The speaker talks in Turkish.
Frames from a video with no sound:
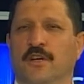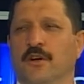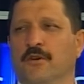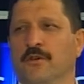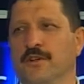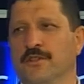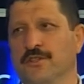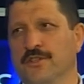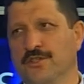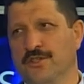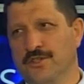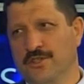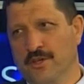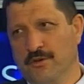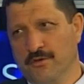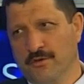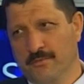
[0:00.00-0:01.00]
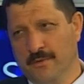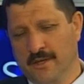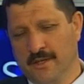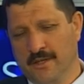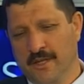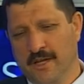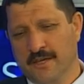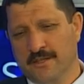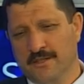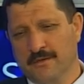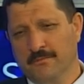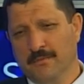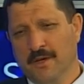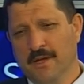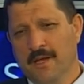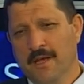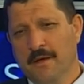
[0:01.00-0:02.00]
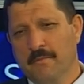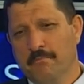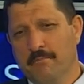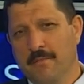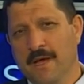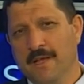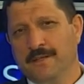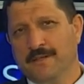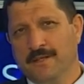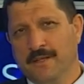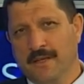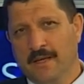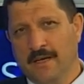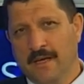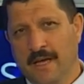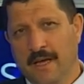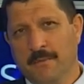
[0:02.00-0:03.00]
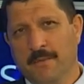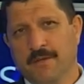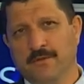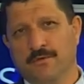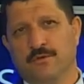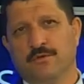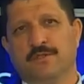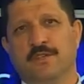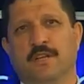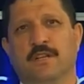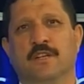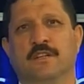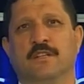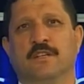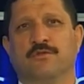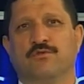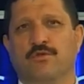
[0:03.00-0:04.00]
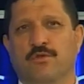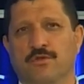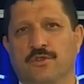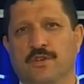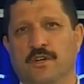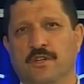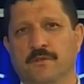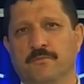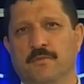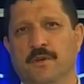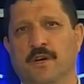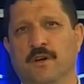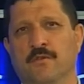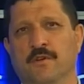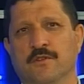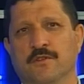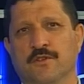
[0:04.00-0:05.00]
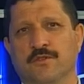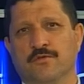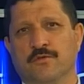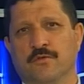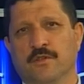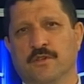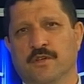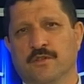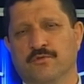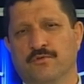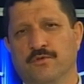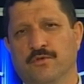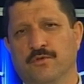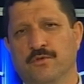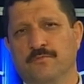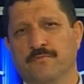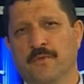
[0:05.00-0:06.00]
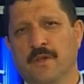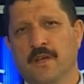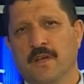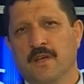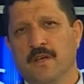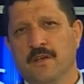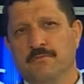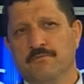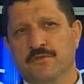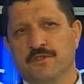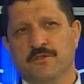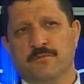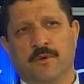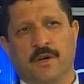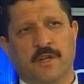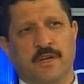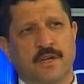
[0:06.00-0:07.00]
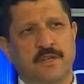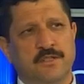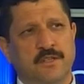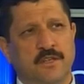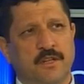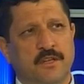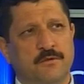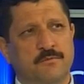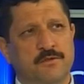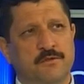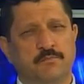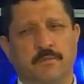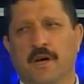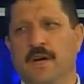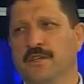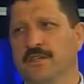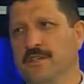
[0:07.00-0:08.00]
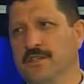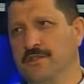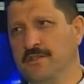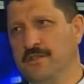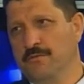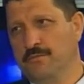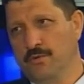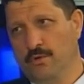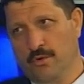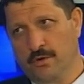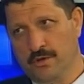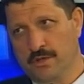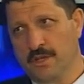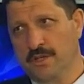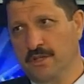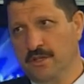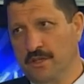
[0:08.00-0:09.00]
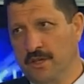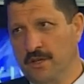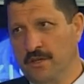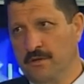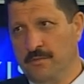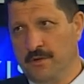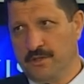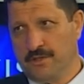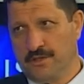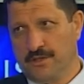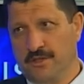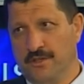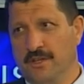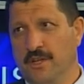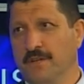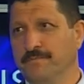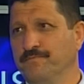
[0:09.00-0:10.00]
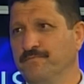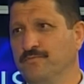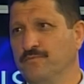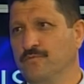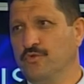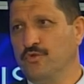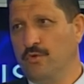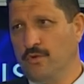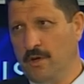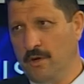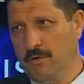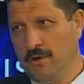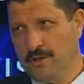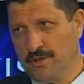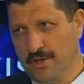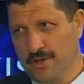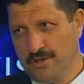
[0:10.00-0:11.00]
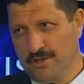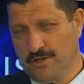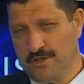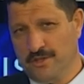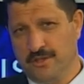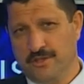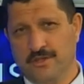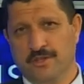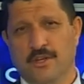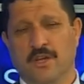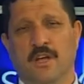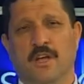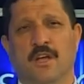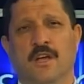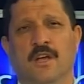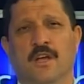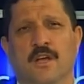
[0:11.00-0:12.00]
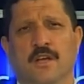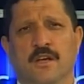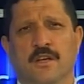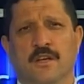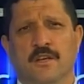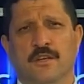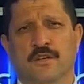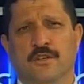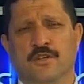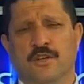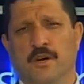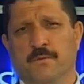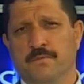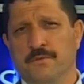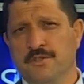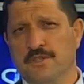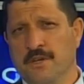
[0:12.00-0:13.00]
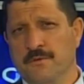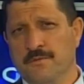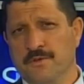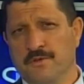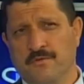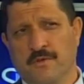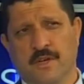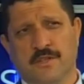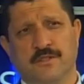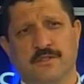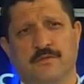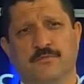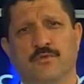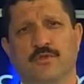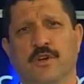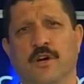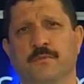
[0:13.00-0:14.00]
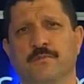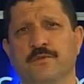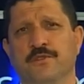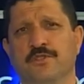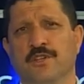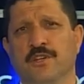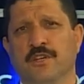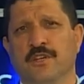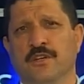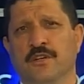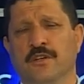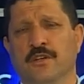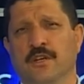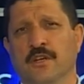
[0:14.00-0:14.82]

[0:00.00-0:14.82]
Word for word: avantaja çevirmek lazım. Hı hı. Ben e, hemen özellikle çok yakın bir avantaj olarak diyorum. Bizim arazilerimiz bakir bir hı hı. organik tarım açısından çok avantajlıyız. Hı hı. E, kaplıcamız var. Bu kaplıcayı